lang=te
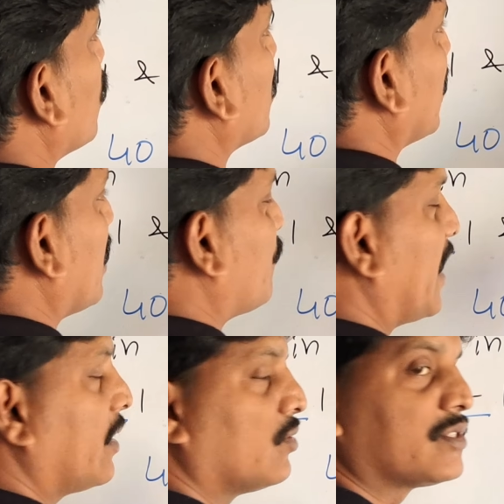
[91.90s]
టోటల్గా
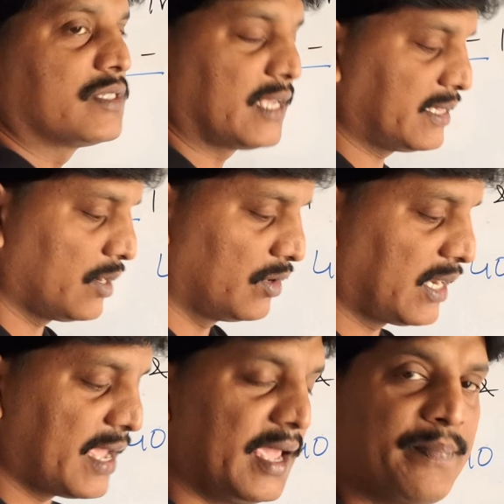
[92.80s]
ఫైవ్ క్వశ్చన్స్ అయితే
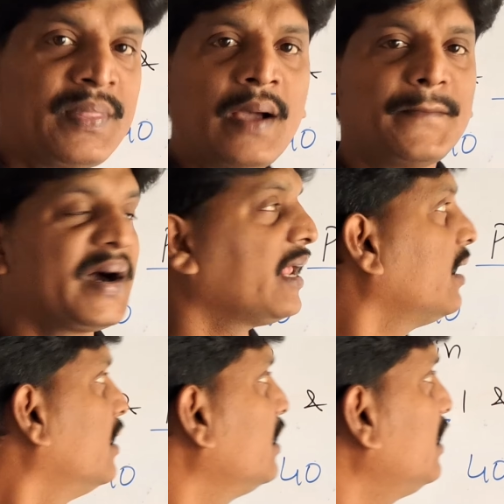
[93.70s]
ఉంటాయి మరి
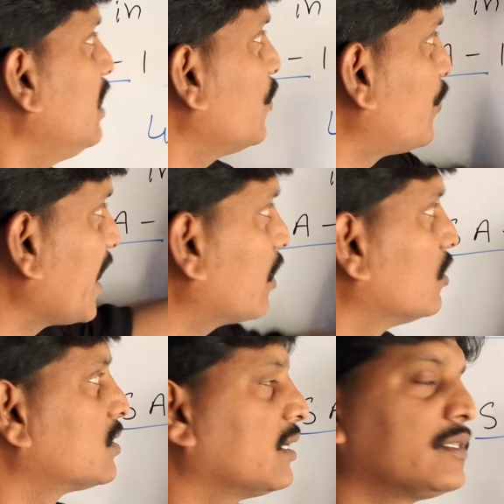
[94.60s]
ఈ ఫైవ్
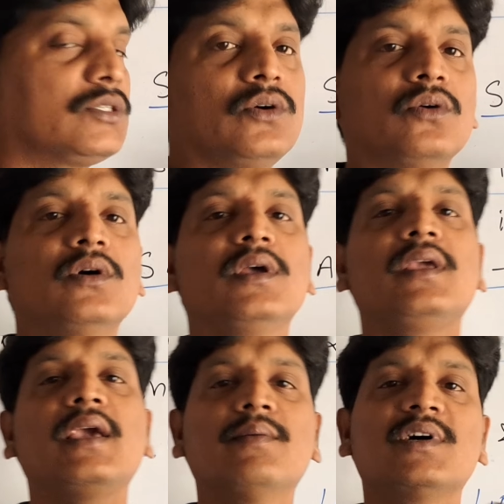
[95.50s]
క్వశ్చన్స్
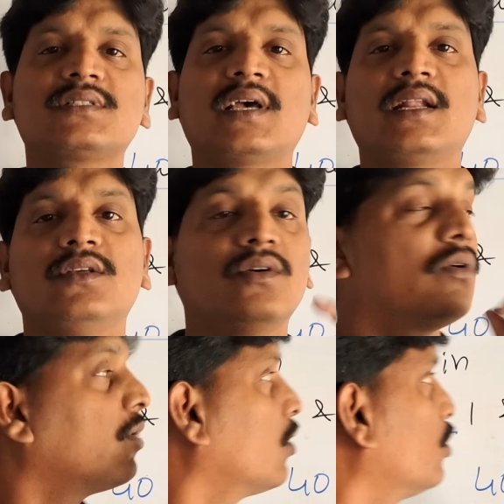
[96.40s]
ఏమొస్తాయనేది
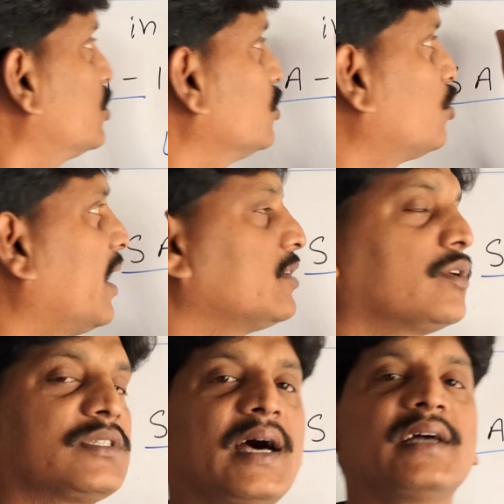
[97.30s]
ఒక క్వశ్చన్
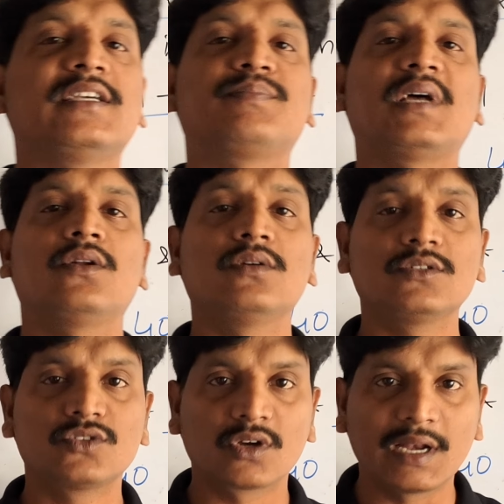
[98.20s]
చాయిస్తో సహా చెప్తాను
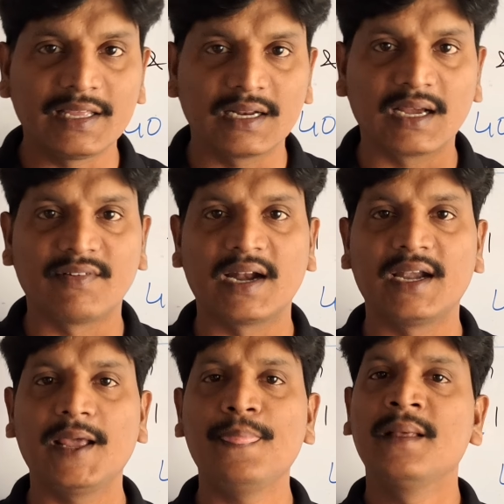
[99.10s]
సో క్లియర్గా
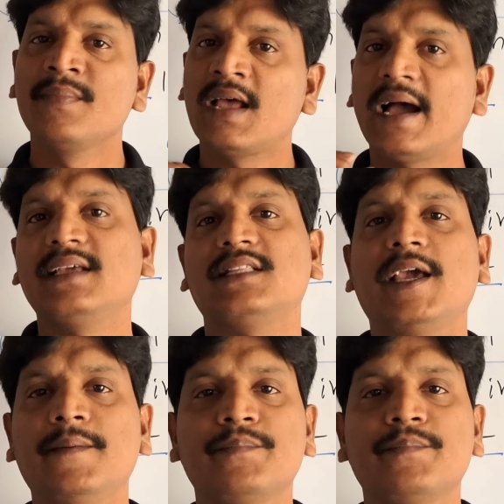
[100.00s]
వినండి అయితే